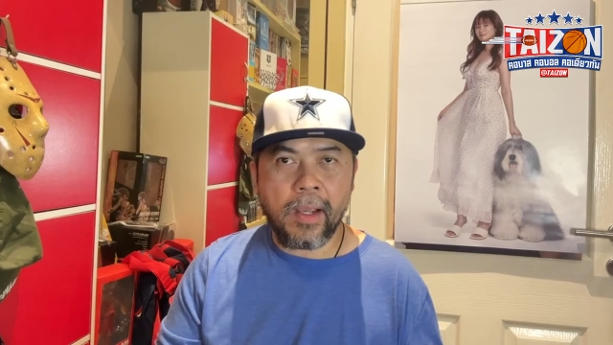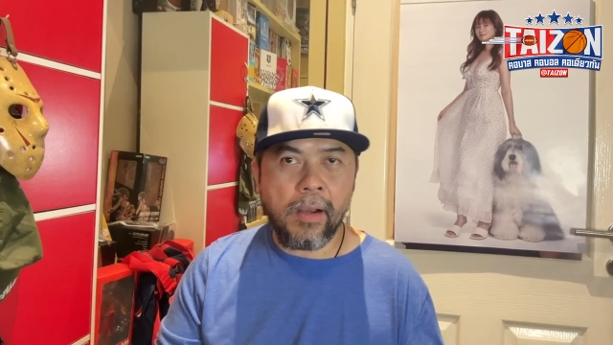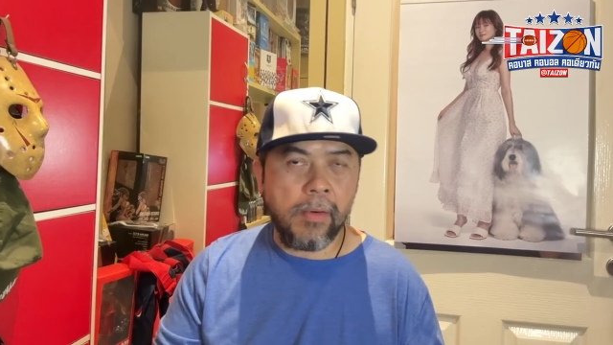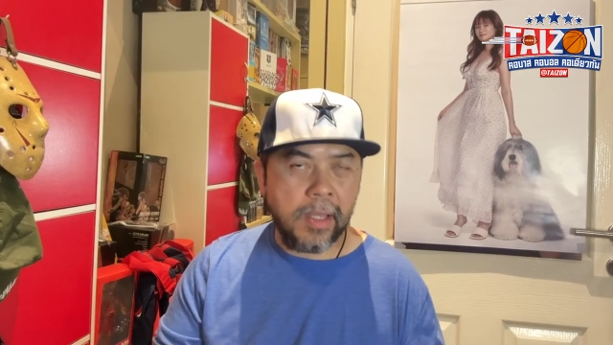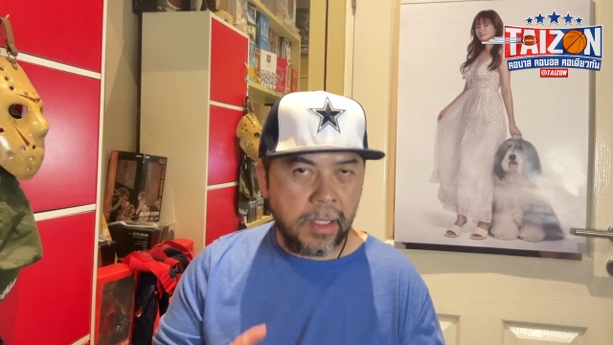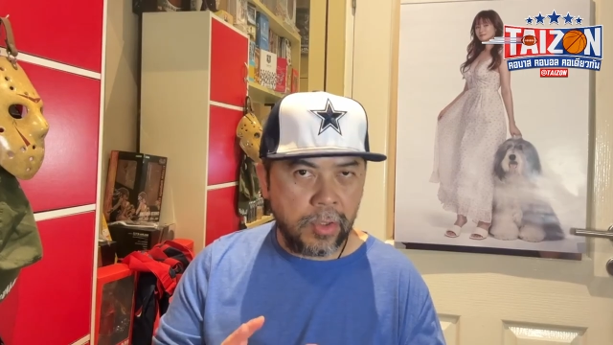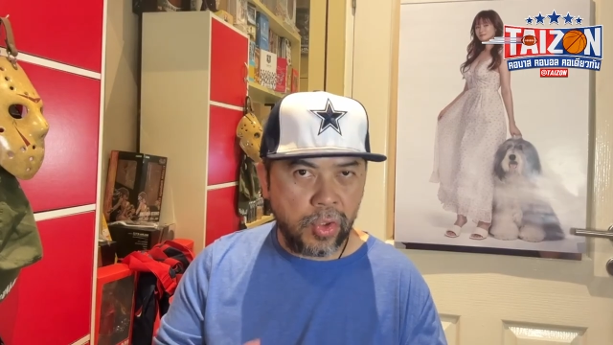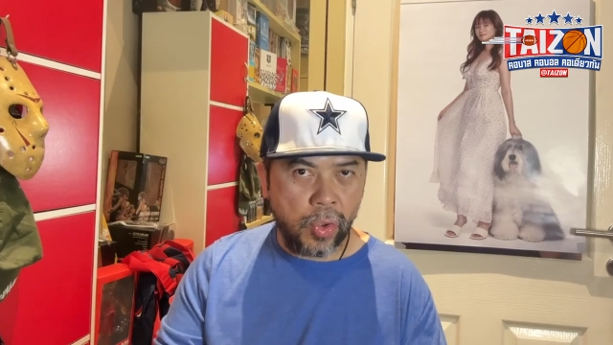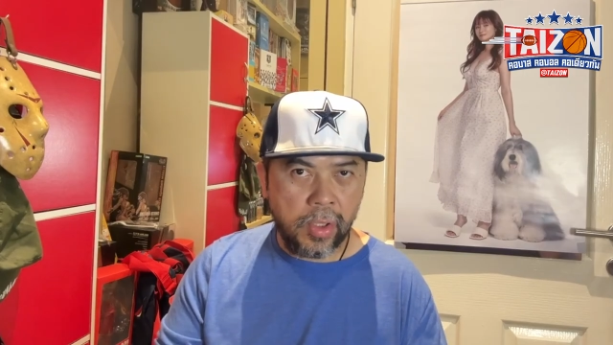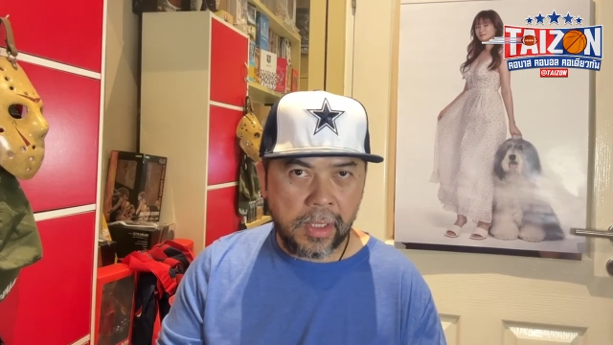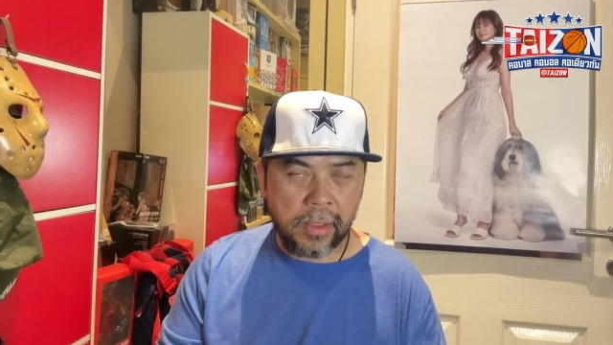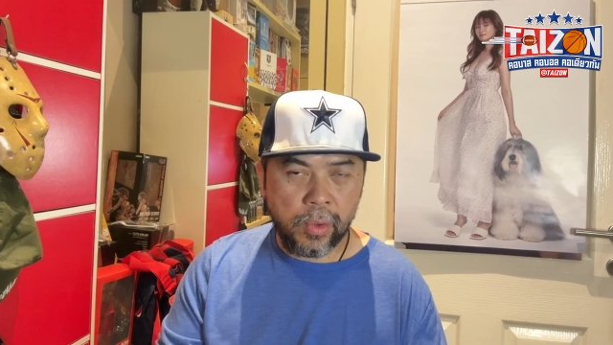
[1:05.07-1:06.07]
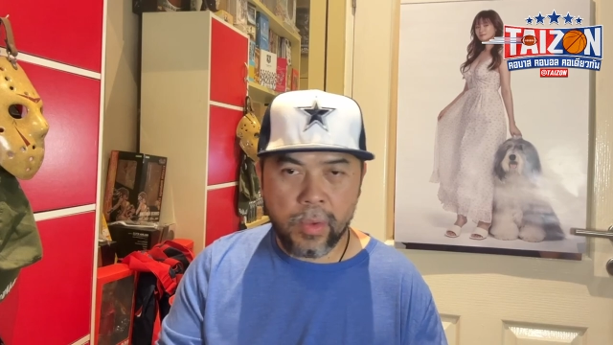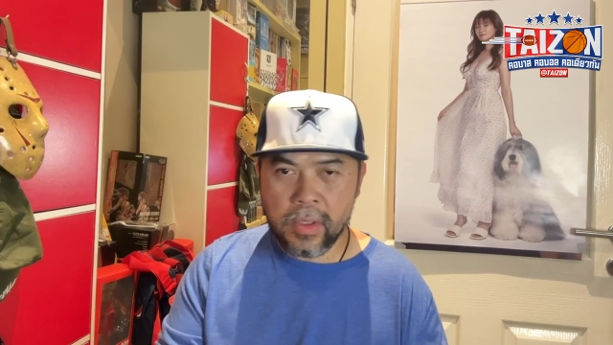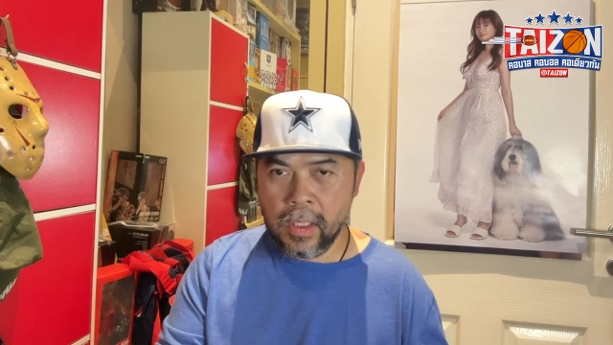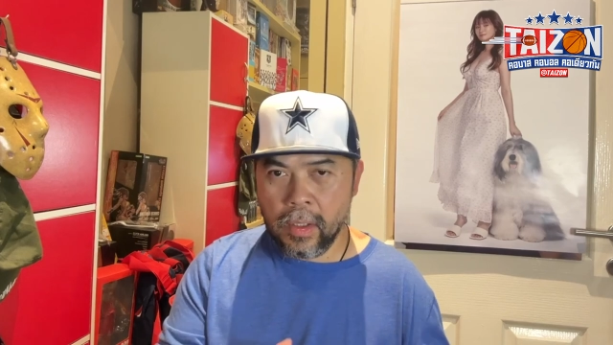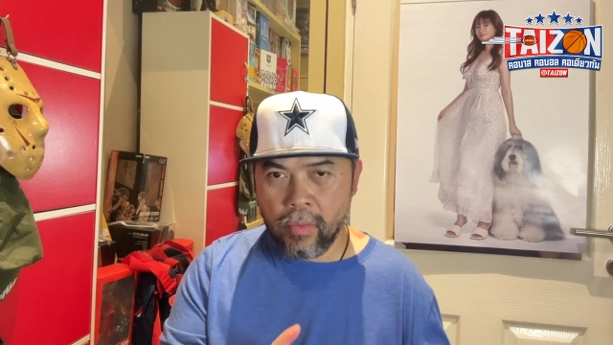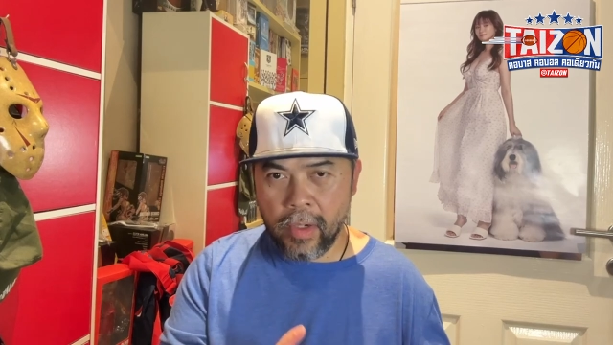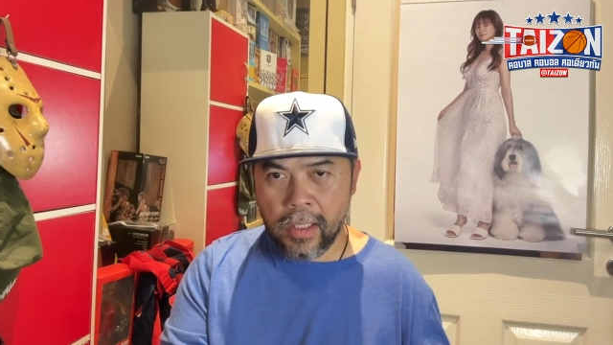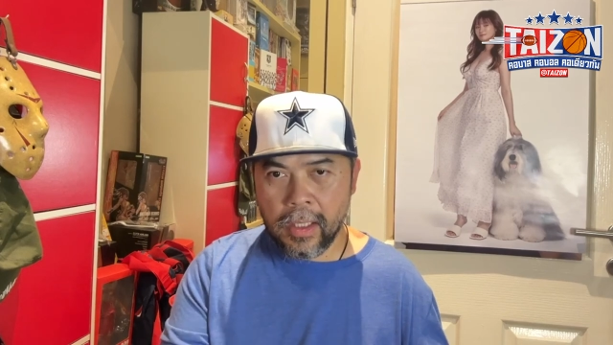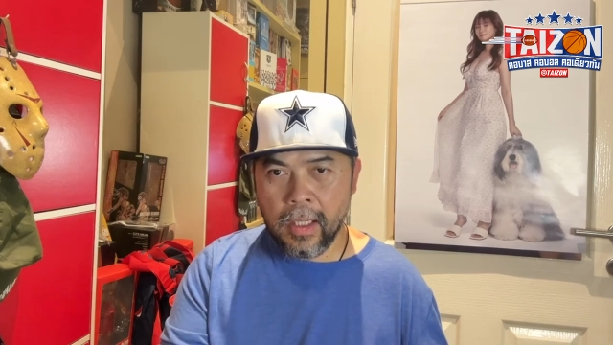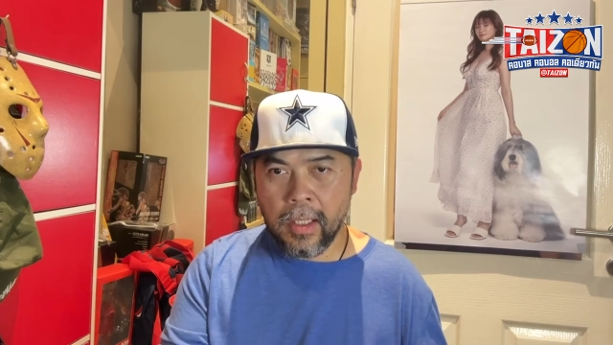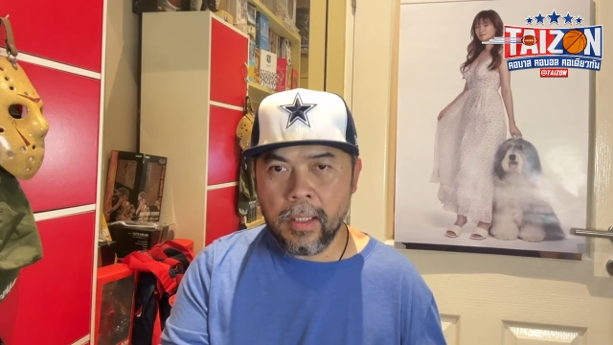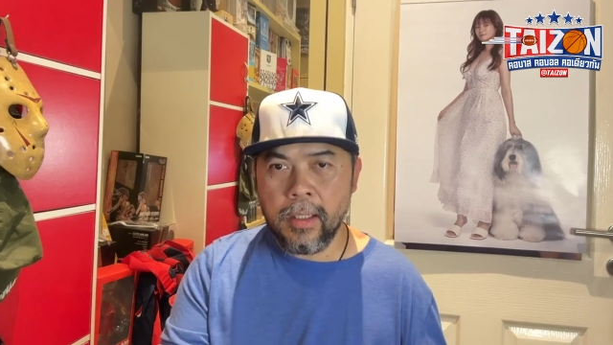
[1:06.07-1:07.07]
เขาก็ยังชนกับตัวจริงเรดเด
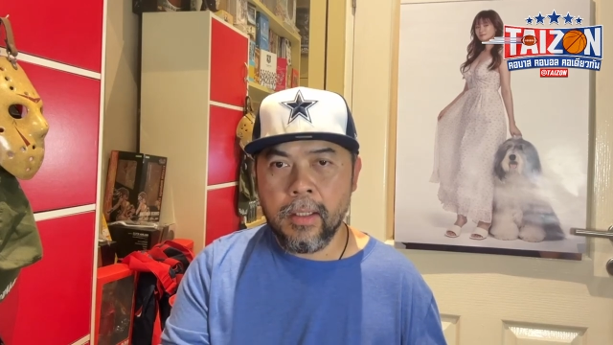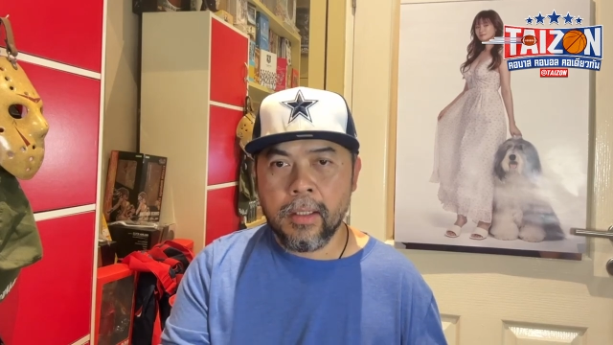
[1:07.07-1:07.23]
อร์